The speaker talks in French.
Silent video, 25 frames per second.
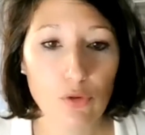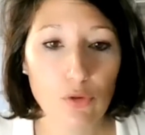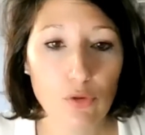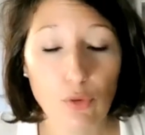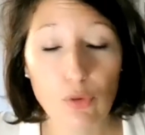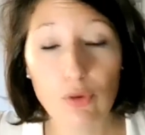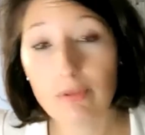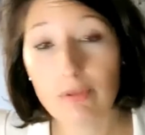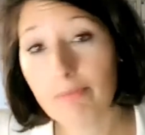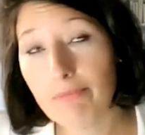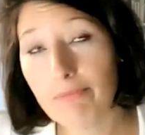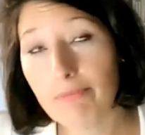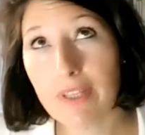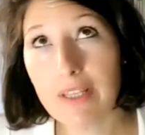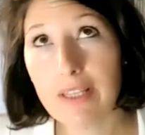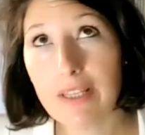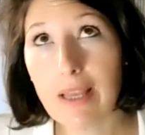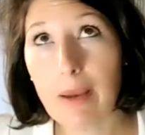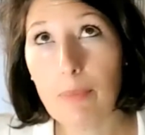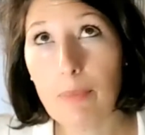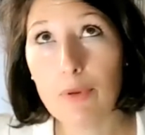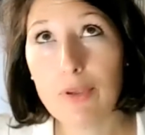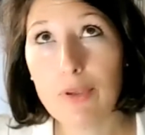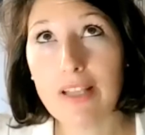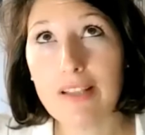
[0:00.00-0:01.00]
Donc, il n'y
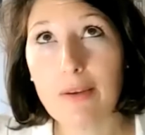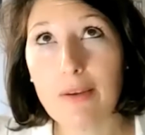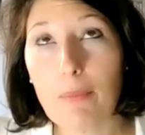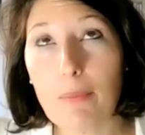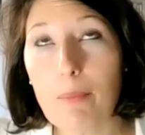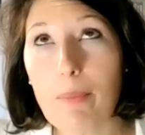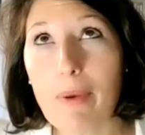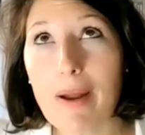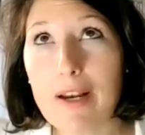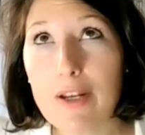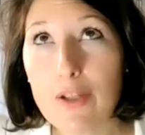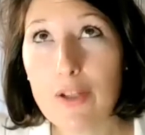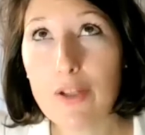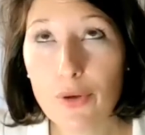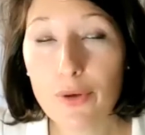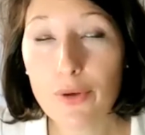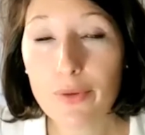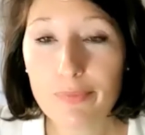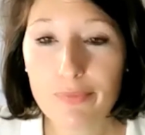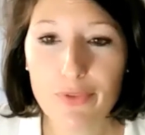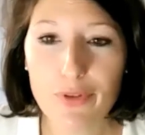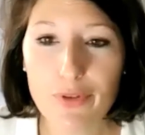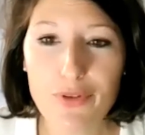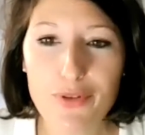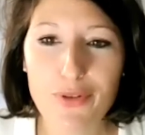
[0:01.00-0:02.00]
a peut-être pas lieu
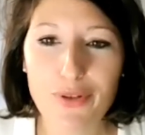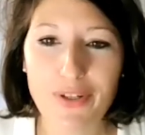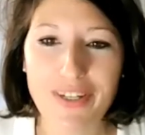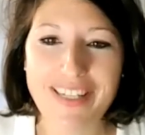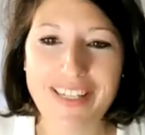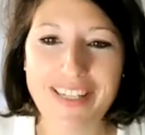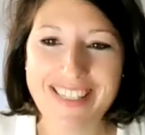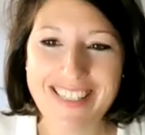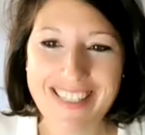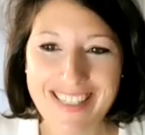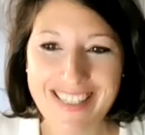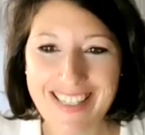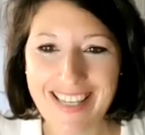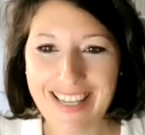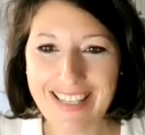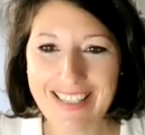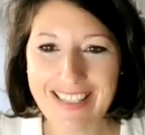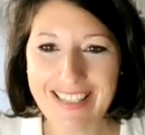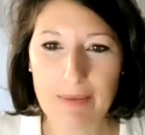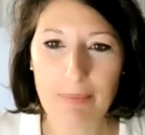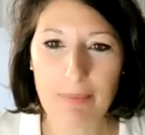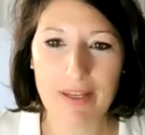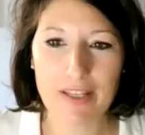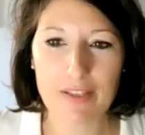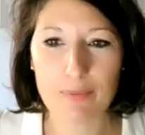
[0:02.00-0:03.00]
de se résigner à
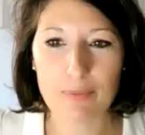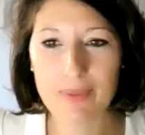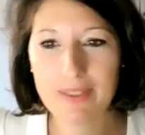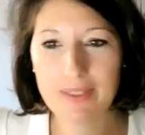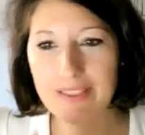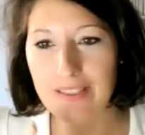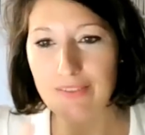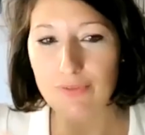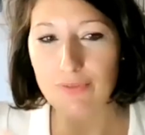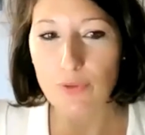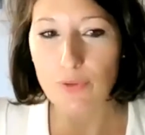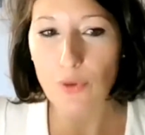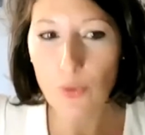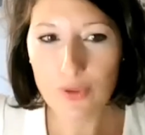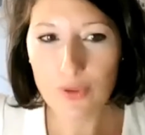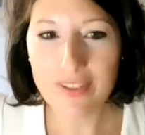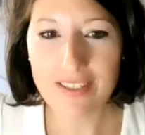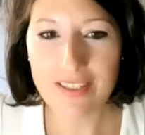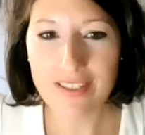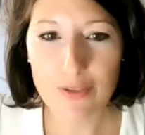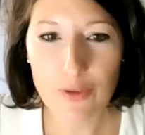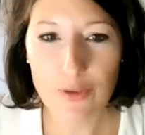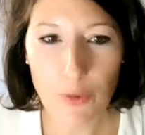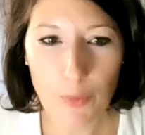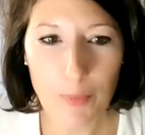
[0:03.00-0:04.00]
des perspectives trop
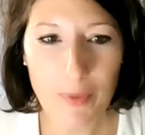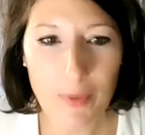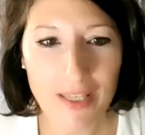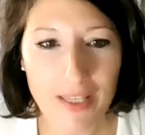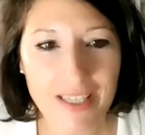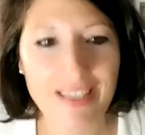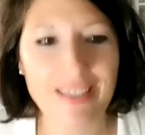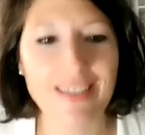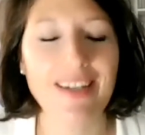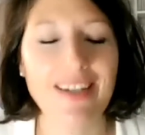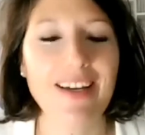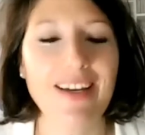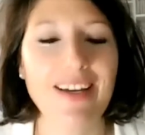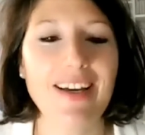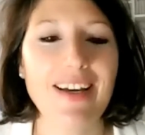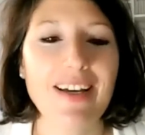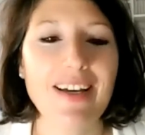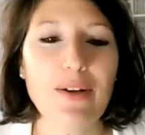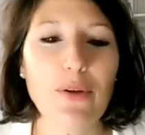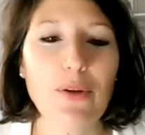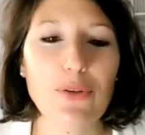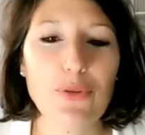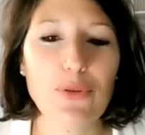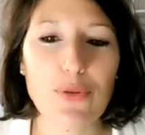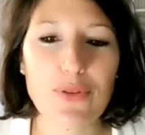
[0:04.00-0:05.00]
dystopiques
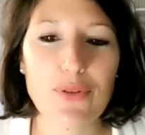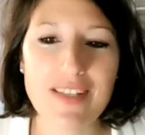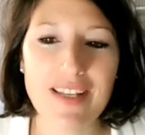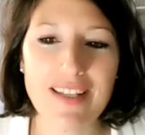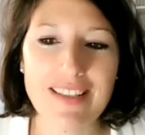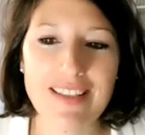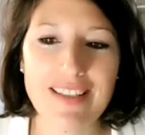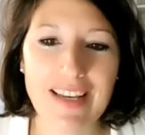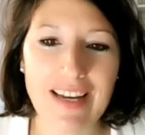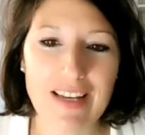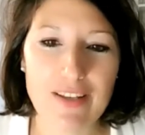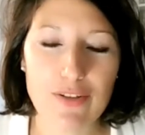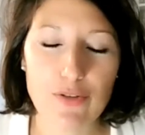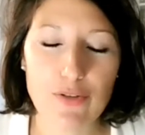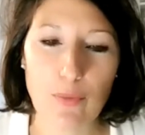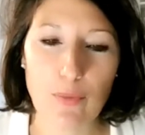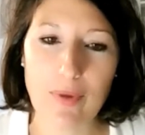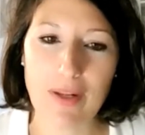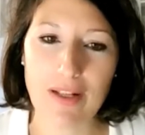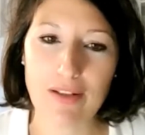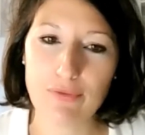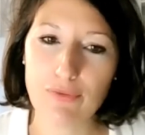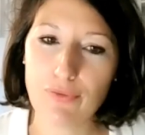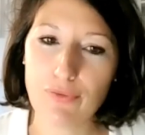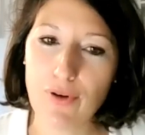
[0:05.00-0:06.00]
quand on s'intéresse aux
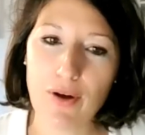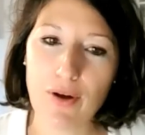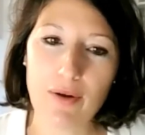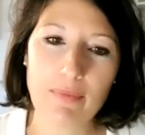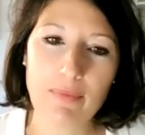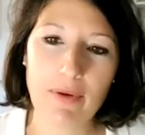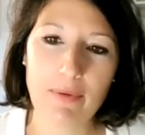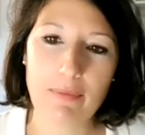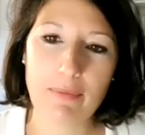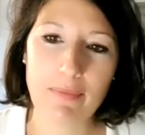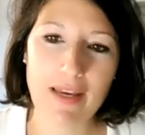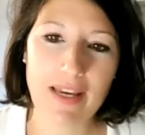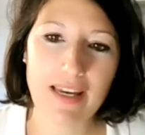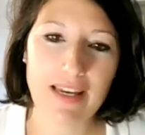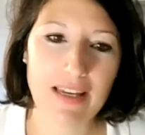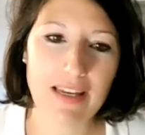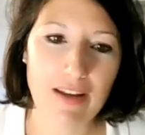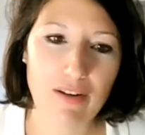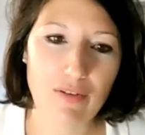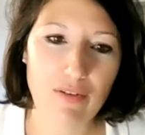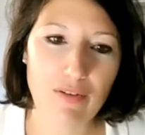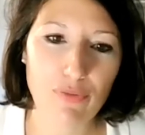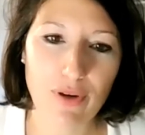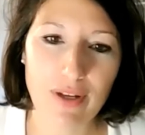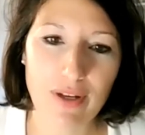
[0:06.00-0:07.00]
plateformes, mais
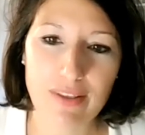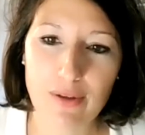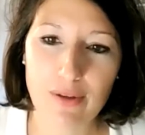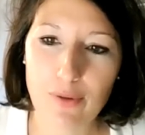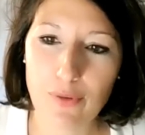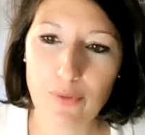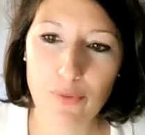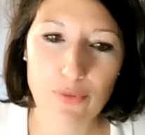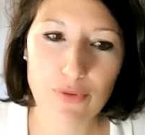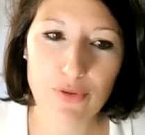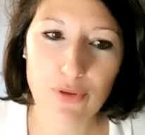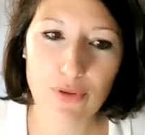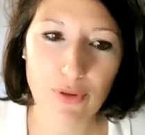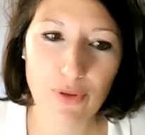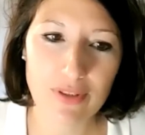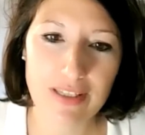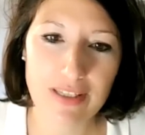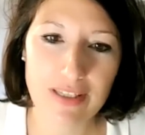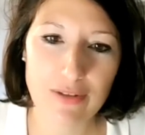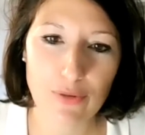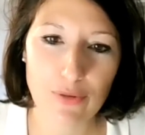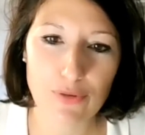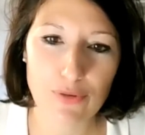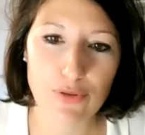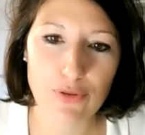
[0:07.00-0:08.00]
il faut être conscient
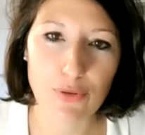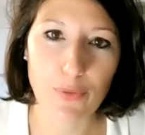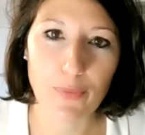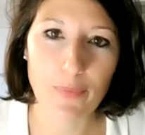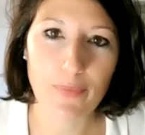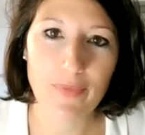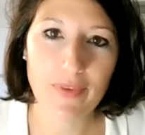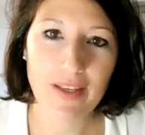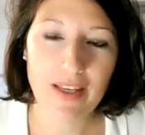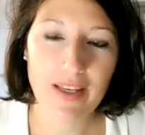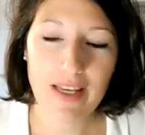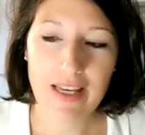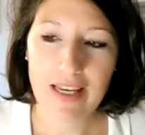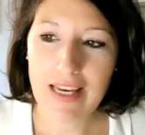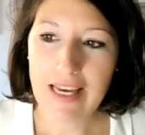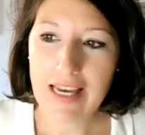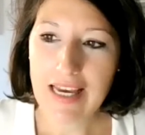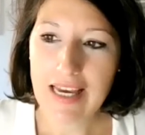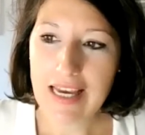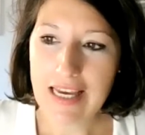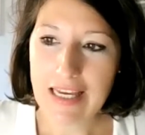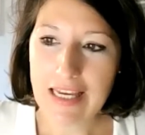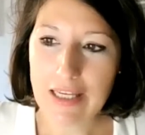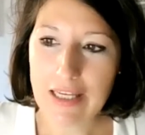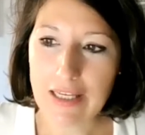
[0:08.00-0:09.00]
des enjeux.
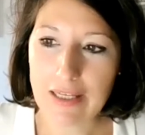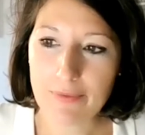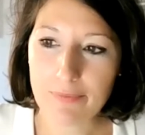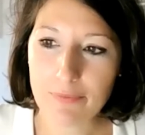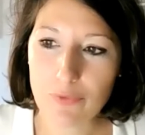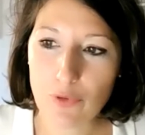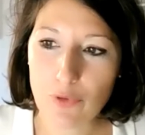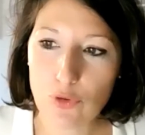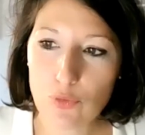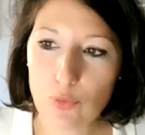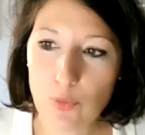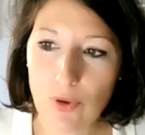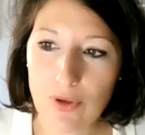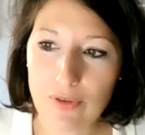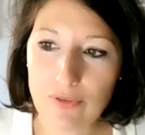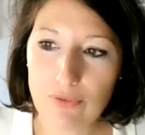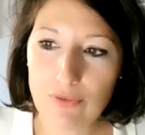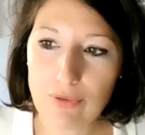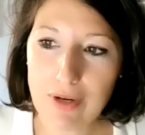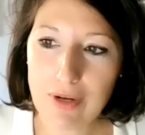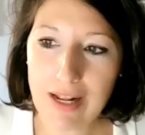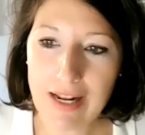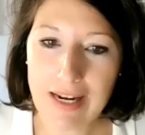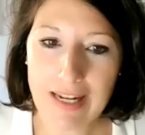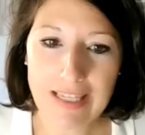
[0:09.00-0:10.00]
Et de ce point de
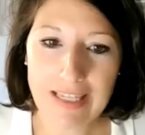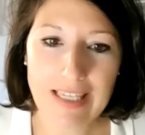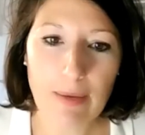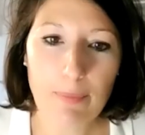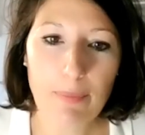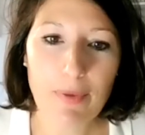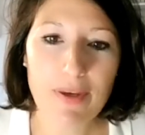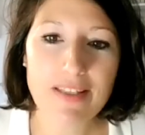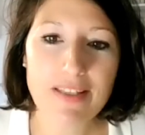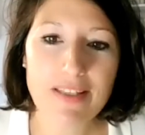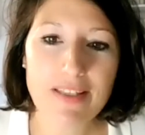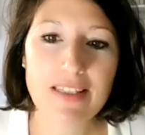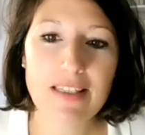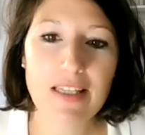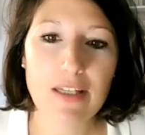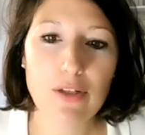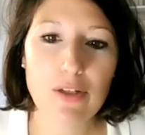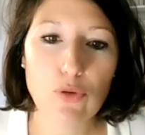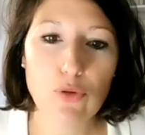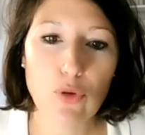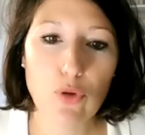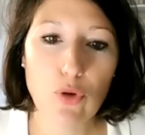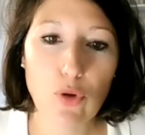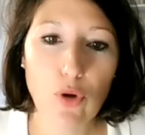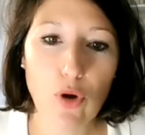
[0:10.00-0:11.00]
vue-là, la capacité
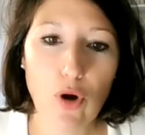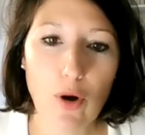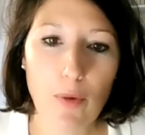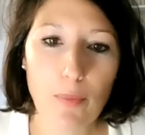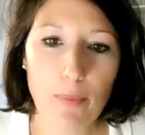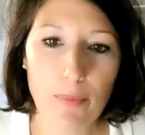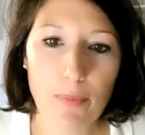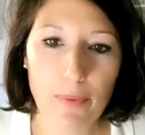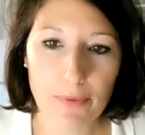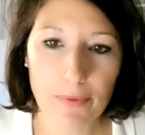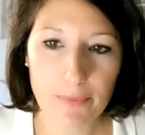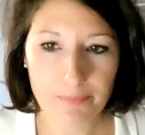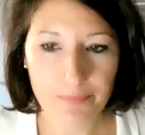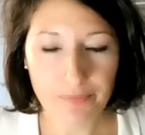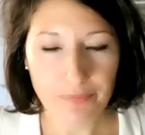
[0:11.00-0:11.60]
de l'Europe